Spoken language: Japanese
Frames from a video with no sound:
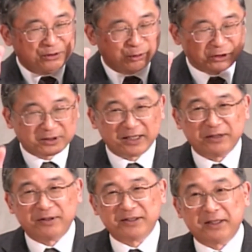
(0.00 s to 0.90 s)
お使い
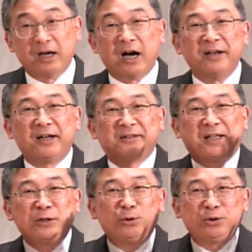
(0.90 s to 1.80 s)
くださいあな
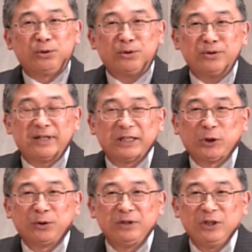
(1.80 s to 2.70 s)
たのような
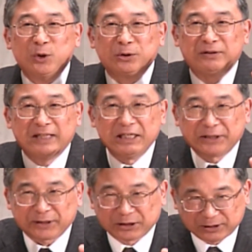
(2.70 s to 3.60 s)
人に乗ってい
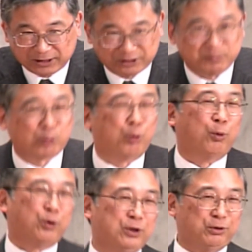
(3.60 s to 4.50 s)
ただきたい
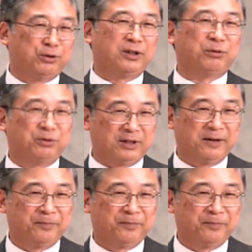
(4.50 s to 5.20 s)
こういうふうなことで